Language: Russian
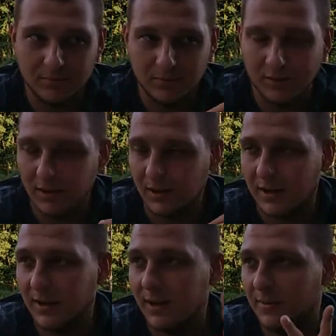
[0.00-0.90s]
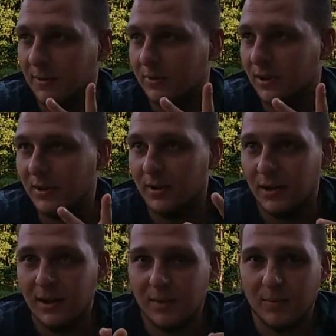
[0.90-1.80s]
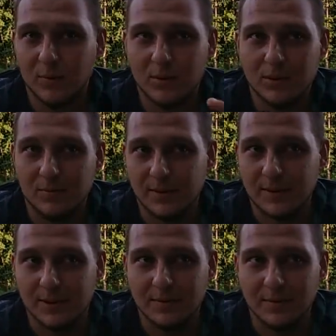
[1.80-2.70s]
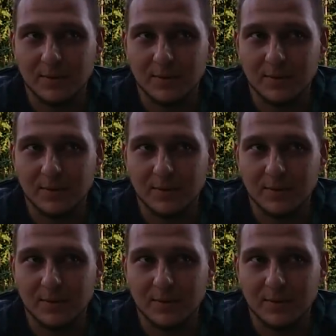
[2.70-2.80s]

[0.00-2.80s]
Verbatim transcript: два характерных минуса. Больше, в принципе,